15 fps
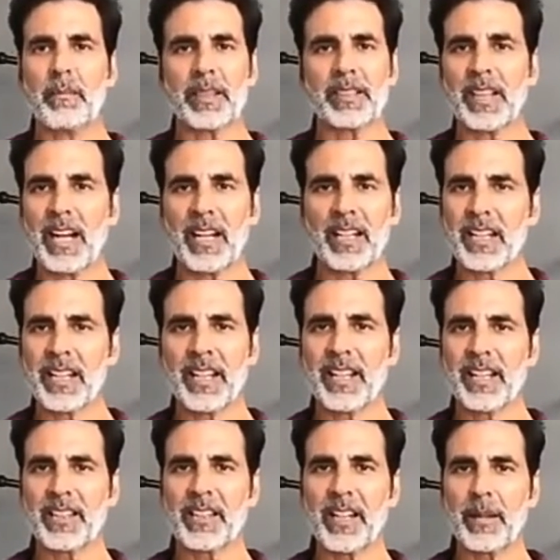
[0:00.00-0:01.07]
मजाक नहीं
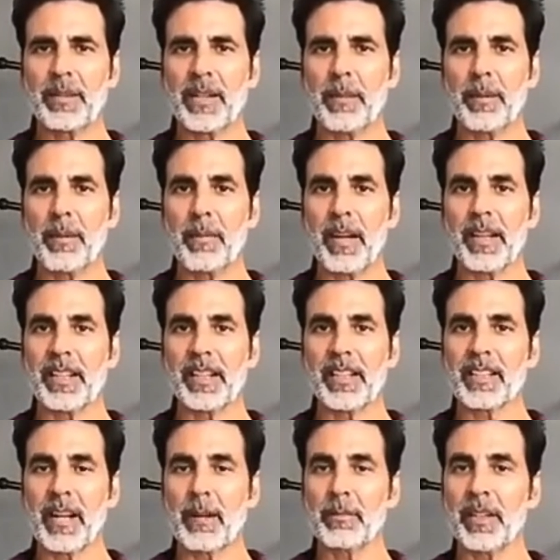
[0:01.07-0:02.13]
है इस टाइम ये बीमारी
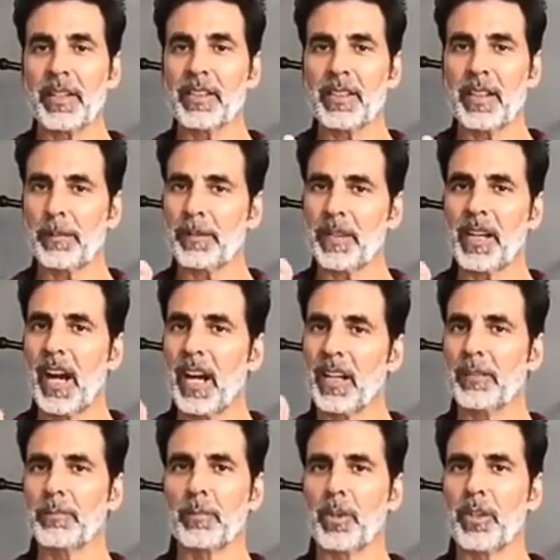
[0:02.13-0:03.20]
के सामने सबकी
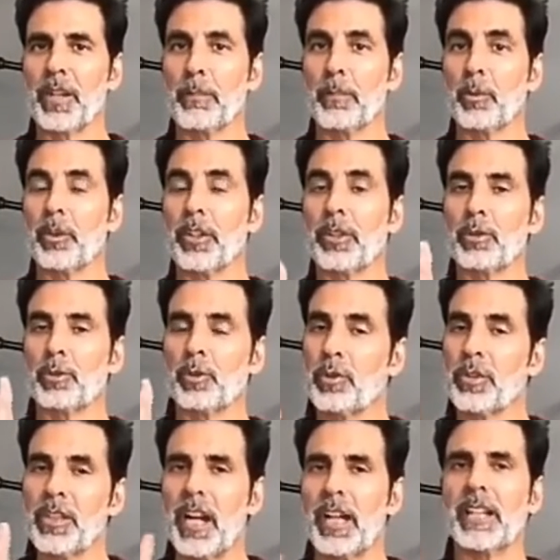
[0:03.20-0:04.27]
हालत बुरी है पूरी
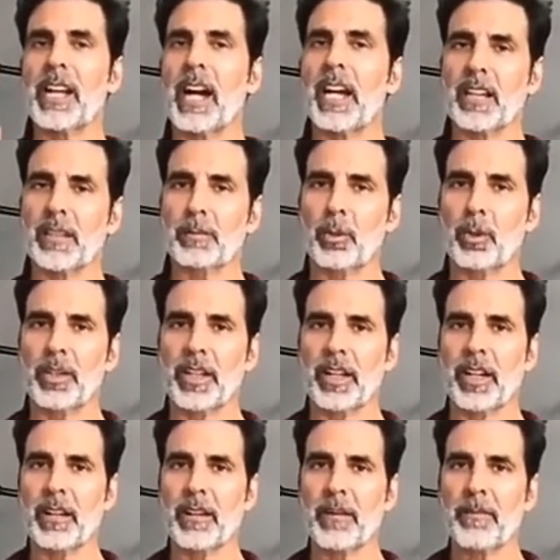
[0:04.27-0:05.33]
दुनिया की हालत बुरी
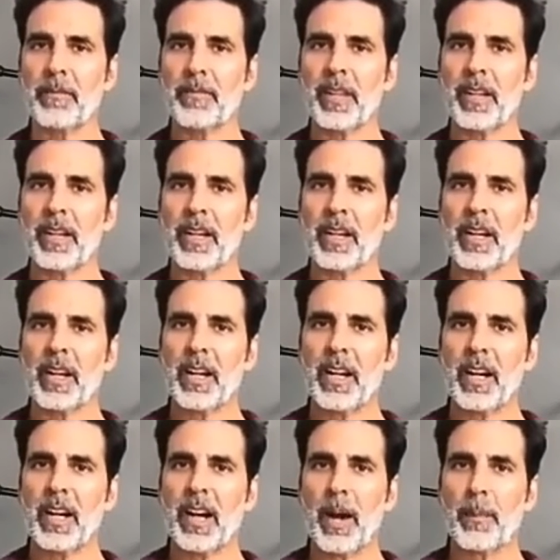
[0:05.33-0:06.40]
है
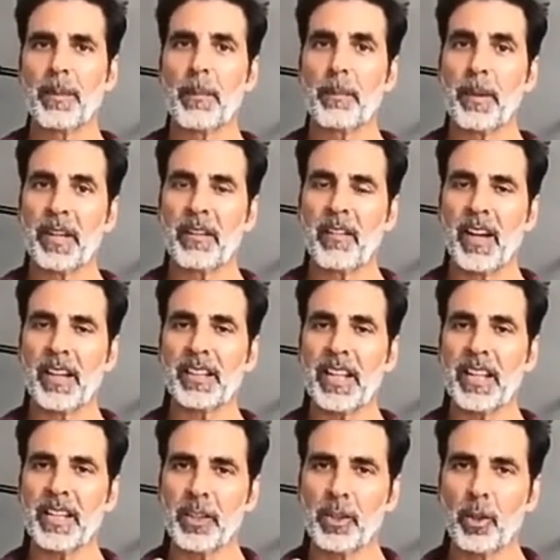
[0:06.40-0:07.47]
अपने परिवार
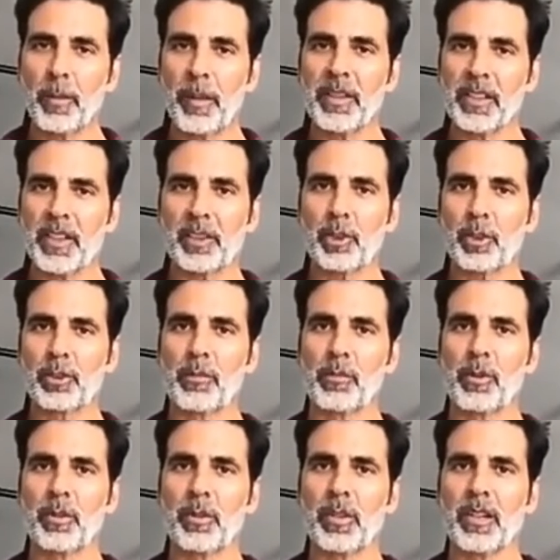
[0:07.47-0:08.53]
के हीरो बन सकते हो
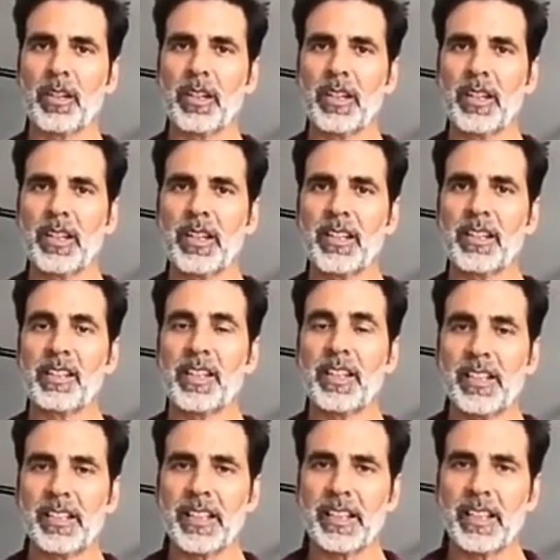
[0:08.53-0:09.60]
तुम लोग
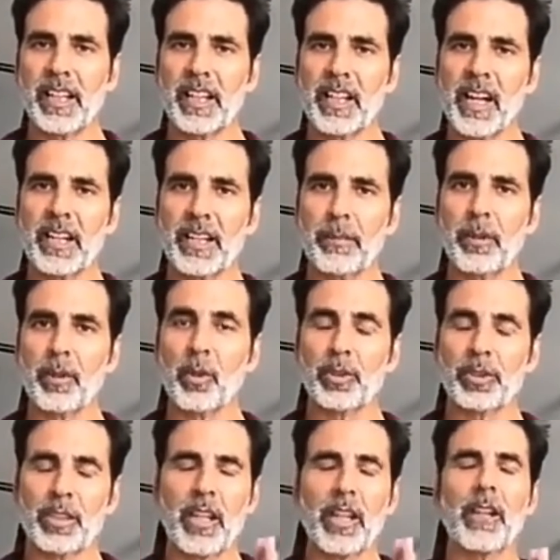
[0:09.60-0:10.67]
जिंदगी के खिलाड़ी बनो
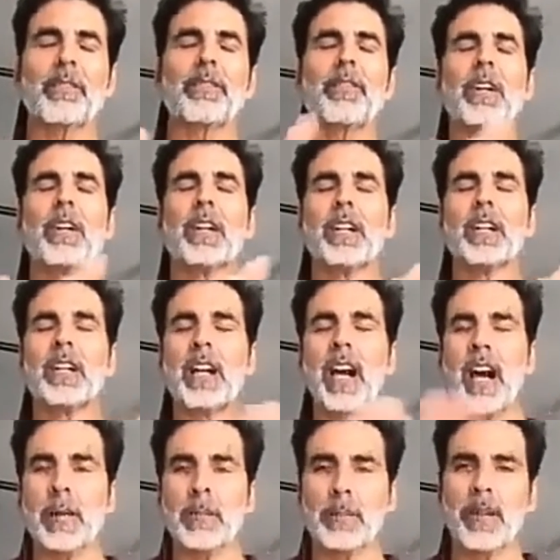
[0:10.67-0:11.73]
सिर्फ
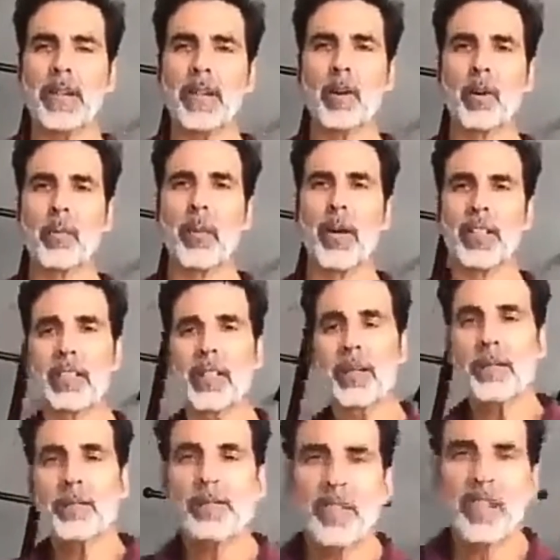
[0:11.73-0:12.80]
घर पे रहो बस
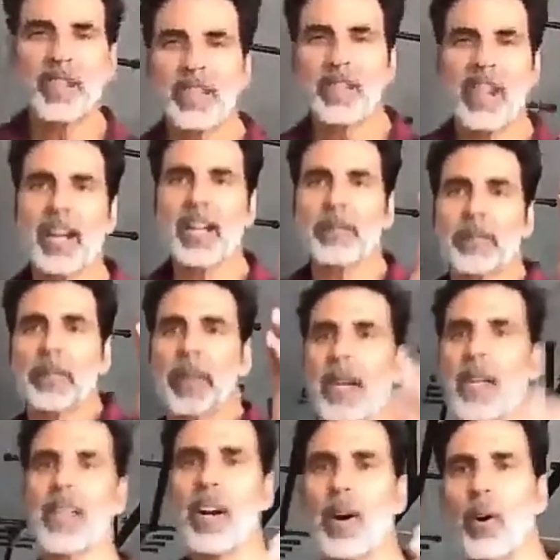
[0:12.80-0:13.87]
घर
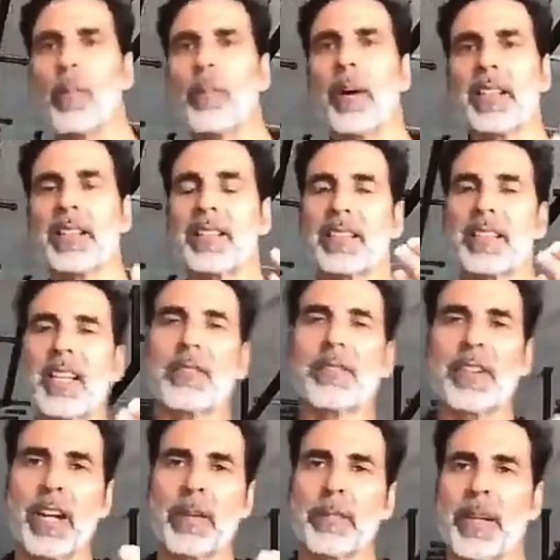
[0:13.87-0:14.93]
पे रहो बस
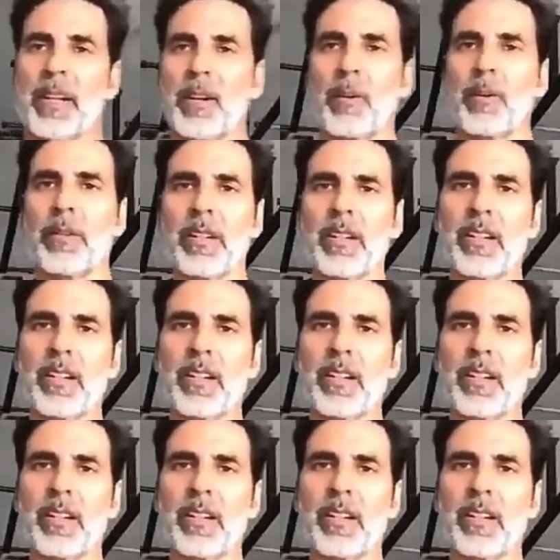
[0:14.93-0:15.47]
सिर्फ घर पे रहो